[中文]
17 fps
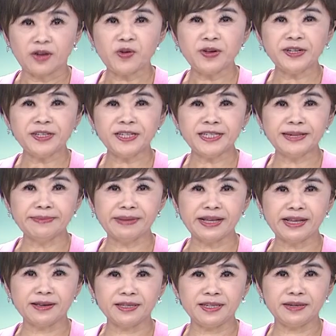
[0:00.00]
来看到即阵
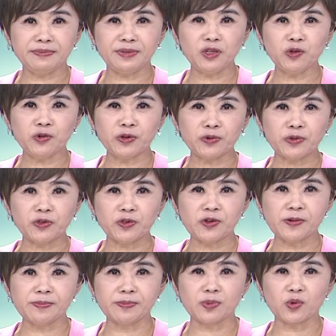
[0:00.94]
嘛，即个泥土的
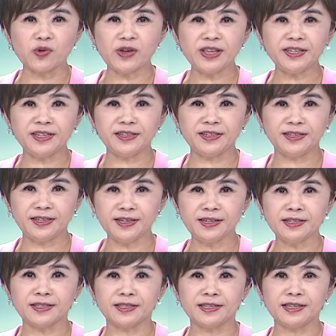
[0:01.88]
运动，毋管是
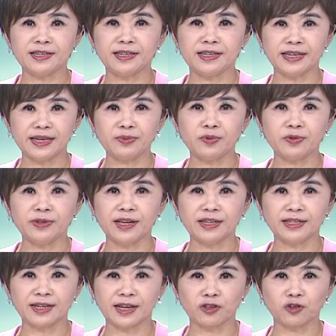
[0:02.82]
政治、艺文，
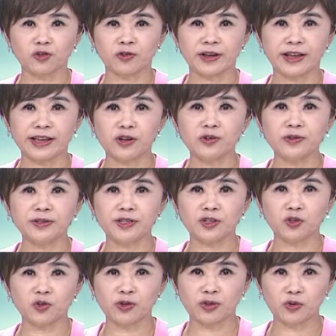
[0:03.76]
也是学术界，拢
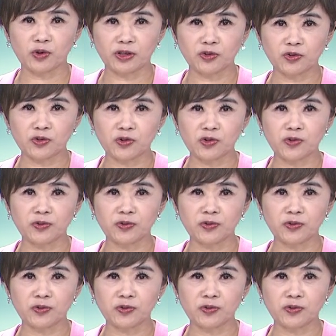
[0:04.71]
小说传出